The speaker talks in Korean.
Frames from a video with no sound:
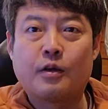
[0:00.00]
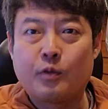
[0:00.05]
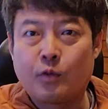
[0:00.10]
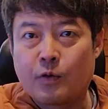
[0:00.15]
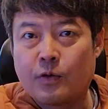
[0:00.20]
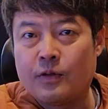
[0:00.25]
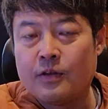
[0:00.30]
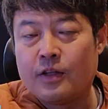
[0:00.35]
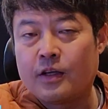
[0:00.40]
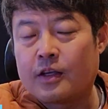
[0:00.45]

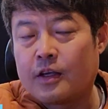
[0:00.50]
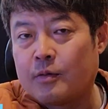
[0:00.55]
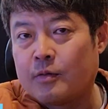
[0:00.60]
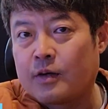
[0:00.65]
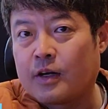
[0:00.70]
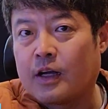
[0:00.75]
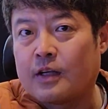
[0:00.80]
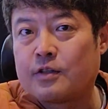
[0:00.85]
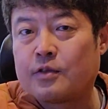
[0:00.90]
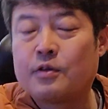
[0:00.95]
그런
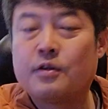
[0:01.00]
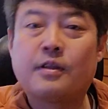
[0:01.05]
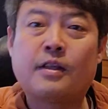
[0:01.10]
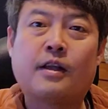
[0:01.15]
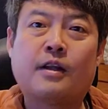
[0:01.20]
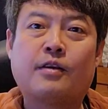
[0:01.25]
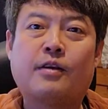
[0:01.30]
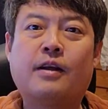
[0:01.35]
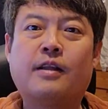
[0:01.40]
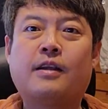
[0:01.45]
느낌을 가지고
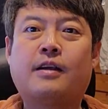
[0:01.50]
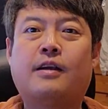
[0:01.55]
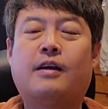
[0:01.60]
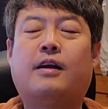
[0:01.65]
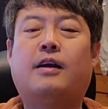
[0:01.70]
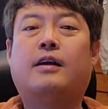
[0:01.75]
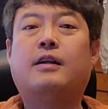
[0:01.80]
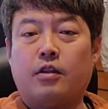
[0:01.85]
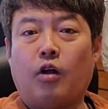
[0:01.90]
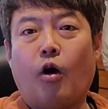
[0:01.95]
있다고
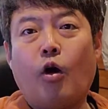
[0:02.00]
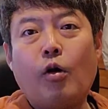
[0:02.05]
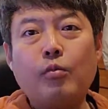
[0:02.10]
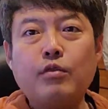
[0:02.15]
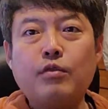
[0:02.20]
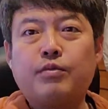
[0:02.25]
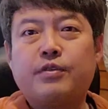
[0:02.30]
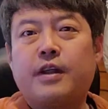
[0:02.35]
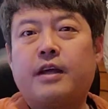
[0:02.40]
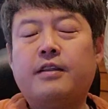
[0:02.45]
하니까
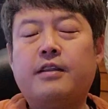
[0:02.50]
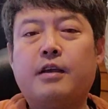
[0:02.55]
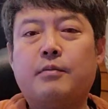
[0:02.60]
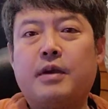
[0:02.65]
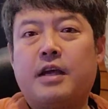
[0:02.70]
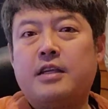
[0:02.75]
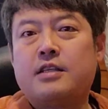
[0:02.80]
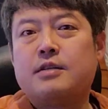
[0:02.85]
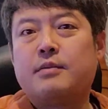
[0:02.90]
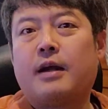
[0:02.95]
너무 브랜드에
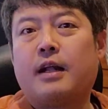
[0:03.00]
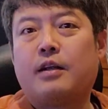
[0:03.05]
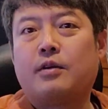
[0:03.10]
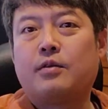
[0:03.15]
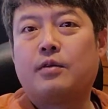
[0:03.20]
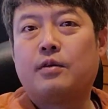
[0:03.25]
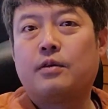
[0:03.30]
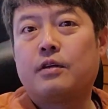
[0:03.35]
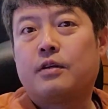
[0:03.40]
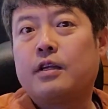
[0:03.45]
매이지
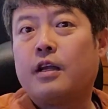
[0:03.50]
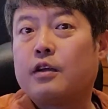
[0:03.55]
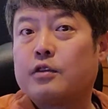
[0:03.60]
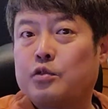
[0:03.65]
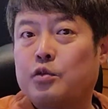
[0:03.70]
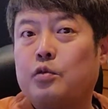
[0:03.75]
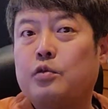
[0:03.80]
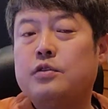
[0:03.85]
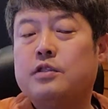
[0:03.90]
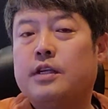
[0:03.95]
말고 그냥
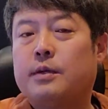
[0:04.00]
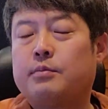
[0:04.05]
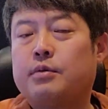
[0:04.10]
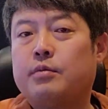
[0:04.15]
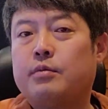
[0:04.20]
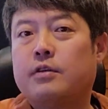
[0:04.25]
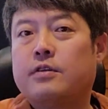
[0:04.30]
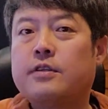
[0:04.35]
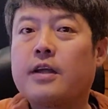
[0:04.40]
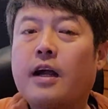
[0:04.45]
좋은
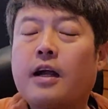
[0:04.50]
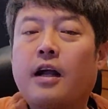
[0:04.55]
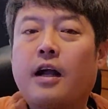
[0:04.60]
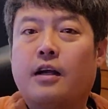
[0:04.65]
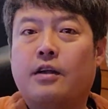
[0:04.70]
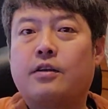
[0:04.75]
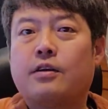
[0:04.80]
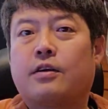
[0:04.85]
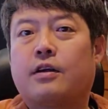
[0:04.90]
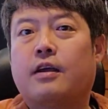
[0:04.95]
제품을 싼
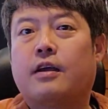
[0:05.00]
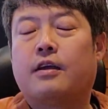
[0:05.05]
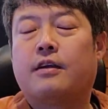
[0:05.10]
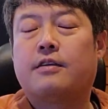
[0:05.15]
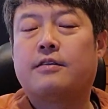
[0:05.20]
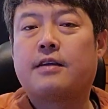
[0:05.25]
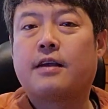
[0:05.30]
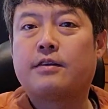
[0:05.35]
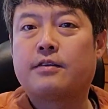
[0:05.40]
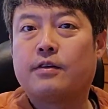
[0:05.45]
가격에
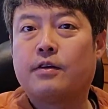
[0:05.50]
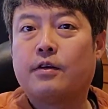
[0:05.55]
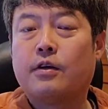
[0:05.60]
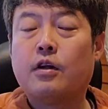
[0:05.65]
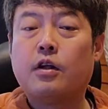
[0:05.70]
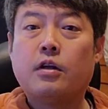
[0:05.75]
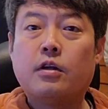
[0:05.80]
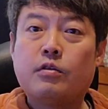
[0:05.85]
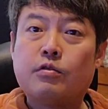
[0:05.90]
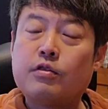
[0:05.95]
사서,
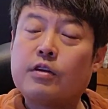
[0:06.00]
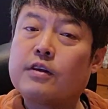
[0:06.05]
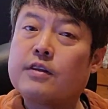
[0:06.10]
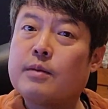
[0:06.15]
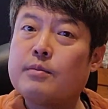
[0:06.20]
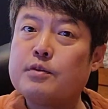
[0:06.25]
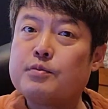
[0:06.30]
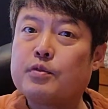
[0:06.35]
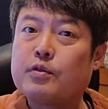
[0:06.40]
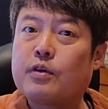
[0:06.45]
우리가
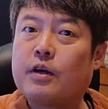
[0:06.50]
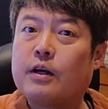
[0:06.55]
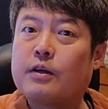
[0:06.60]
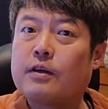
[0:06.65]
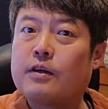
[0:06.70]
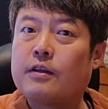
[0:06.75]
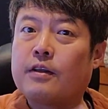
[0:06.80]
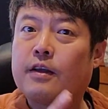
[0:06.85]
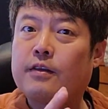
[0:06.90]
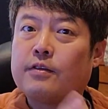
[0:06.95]
30%
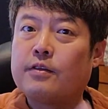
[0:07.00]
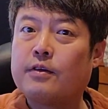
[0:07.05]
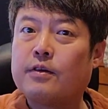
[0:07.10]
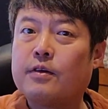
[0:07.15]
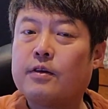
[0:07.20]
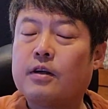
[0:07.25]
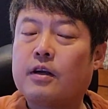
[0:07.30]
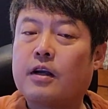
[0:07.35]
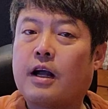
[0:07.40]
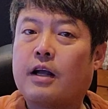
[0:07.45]
가격에
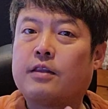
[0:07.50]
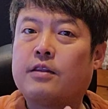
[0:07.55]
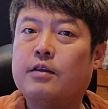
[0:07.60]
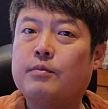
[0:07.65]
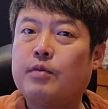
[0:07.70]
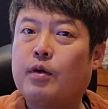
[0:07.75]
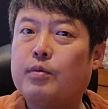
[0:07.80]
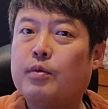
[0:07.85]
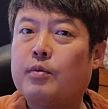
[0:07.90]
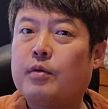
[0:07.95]
사서 같은
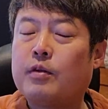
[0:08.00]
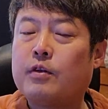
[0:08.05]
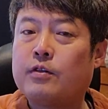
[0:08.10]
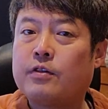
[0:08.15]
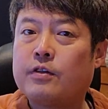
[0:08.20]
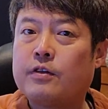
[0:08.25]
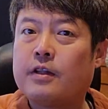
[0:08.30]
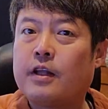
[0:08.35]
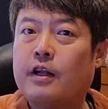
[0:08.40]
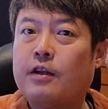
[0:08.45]

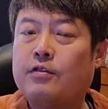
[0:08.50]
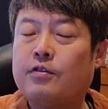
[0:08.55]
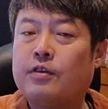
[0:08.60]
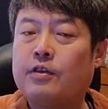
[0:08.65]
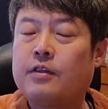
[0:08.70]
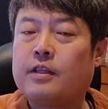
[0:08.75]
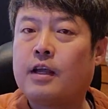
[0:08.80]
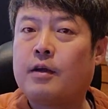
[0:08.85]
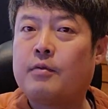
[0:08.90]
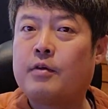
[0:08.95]
퍼포먼스를 낼 수
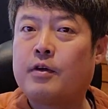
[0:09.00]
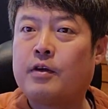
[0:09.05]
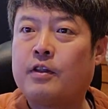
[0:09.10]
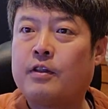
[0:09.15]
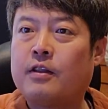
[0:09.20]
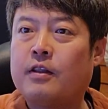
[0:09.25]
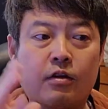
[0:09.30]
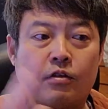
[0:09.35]
있다면